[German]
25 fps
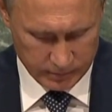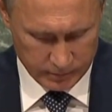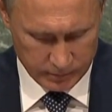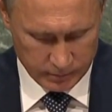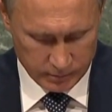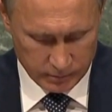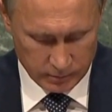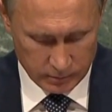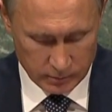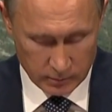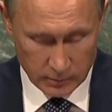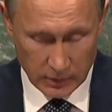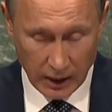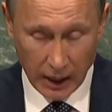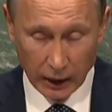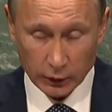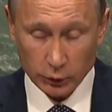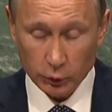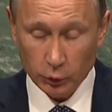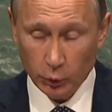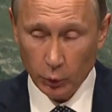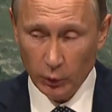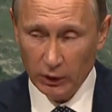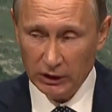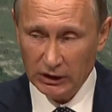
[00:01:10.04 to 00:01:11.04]
Und so
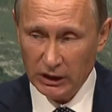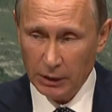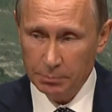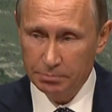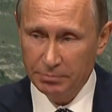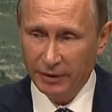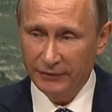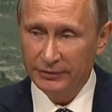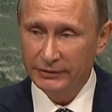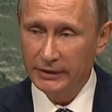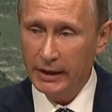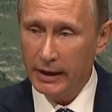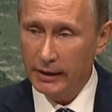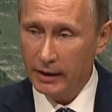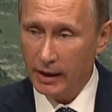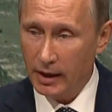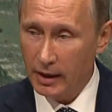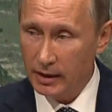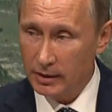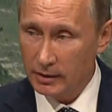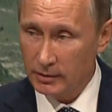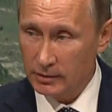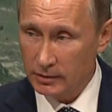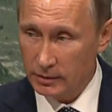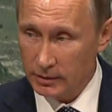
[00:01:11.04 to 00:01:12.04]
setzt sich der
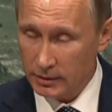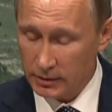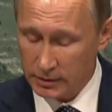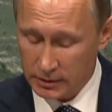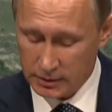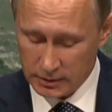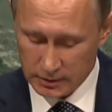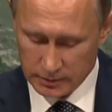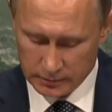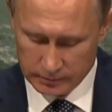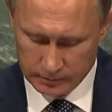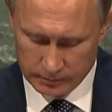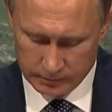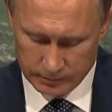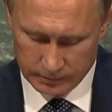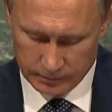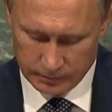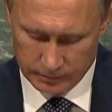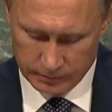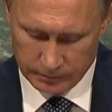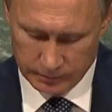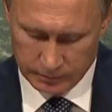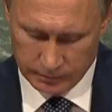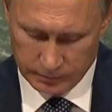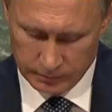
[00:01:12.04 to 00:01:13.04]
Export von
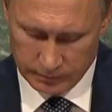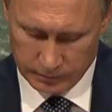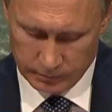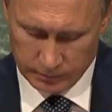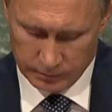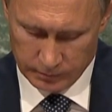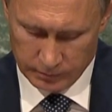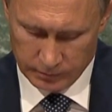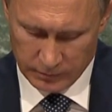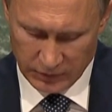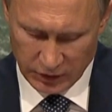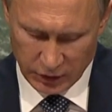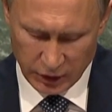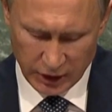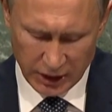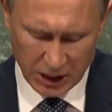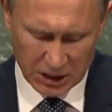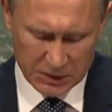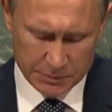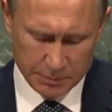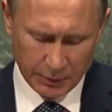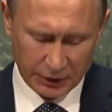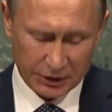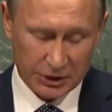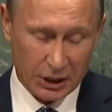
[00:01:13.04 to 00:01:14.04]
Revolutionen,
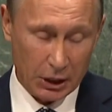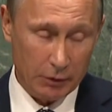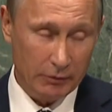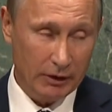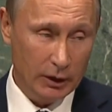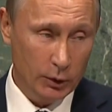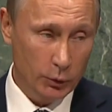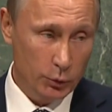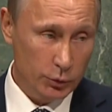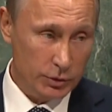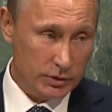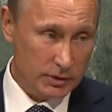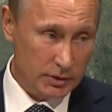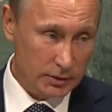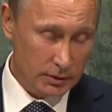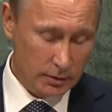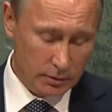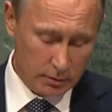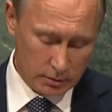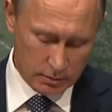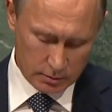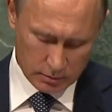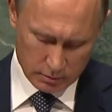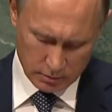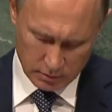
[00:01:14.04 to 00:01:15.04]
dieses Mal von
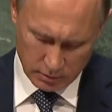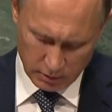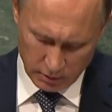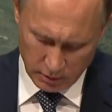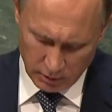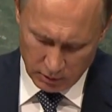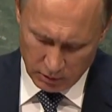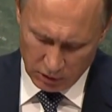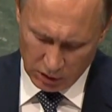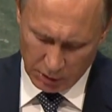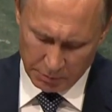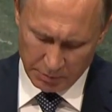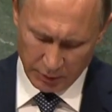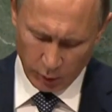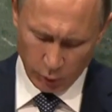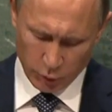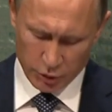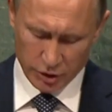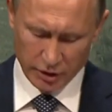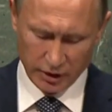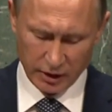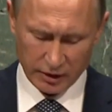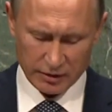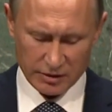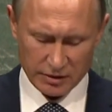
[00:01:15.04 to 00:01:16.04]
sogenannten
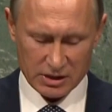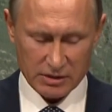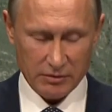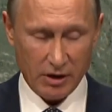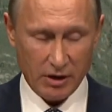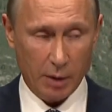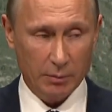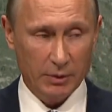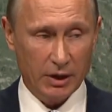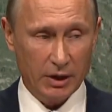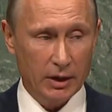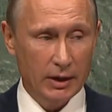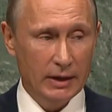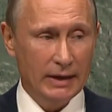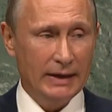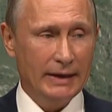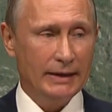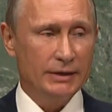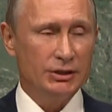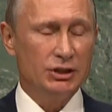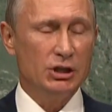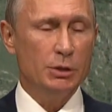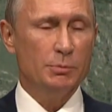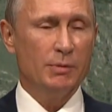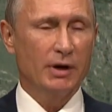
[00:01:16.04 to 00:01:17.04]
demokratischen, fort.
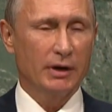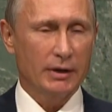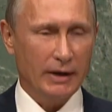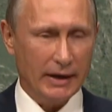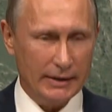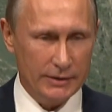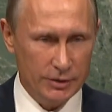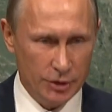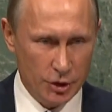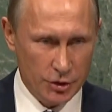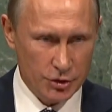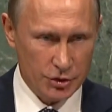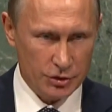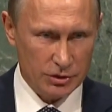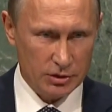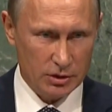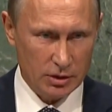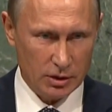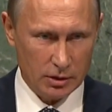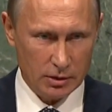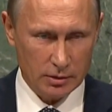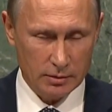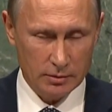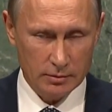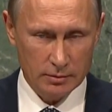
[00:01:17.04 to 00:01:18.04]
Es reicht,
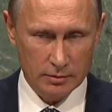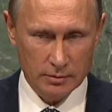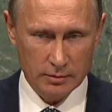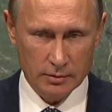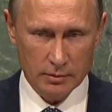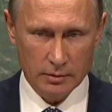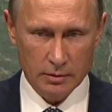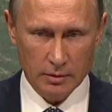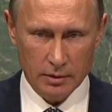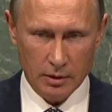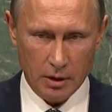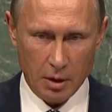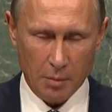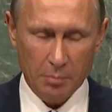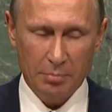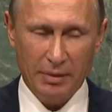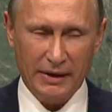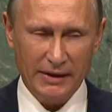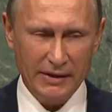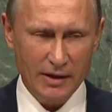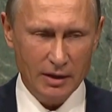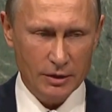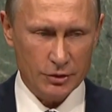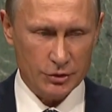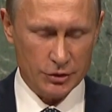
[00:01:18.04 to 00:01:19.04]
einen Blick in den
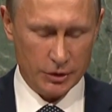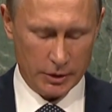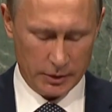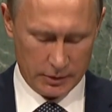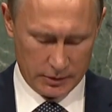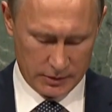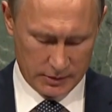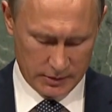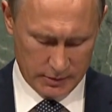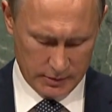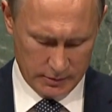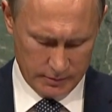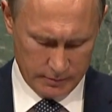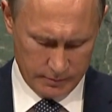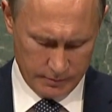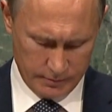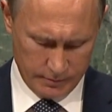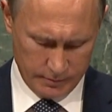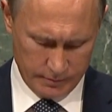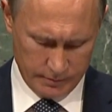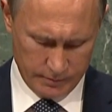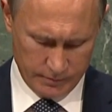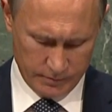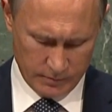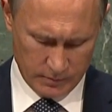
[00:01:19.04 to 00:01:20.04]
Mittleren Osten und nach
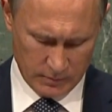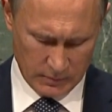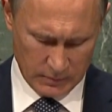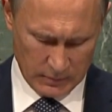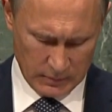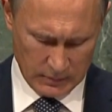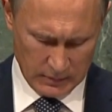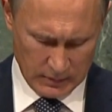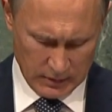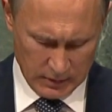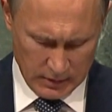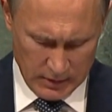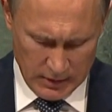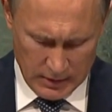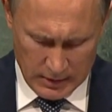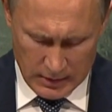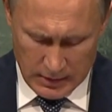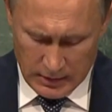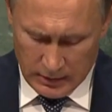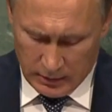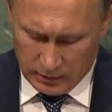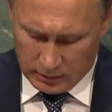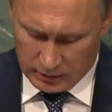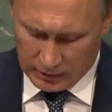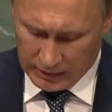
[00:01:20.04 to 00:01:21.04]
Nordafrika zu
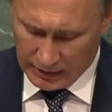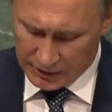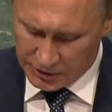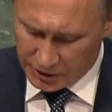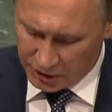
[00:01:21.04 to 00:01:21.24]
werfen.